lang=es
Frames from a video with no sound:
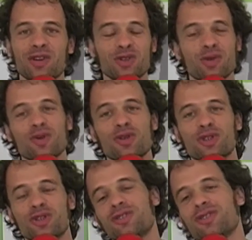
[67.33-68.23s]
no somos
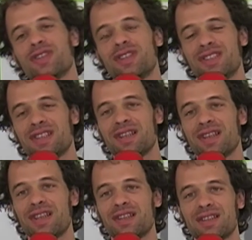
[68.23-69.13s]
nosotros
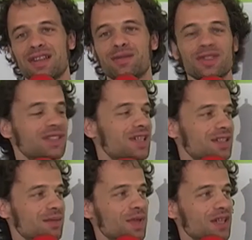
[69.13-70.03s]
quienes tenemos que estar
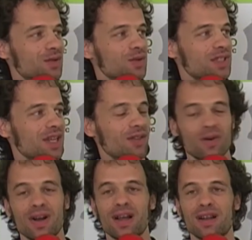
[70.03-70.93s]
siempre
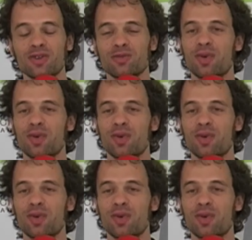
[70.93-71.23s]
escuchando a, los,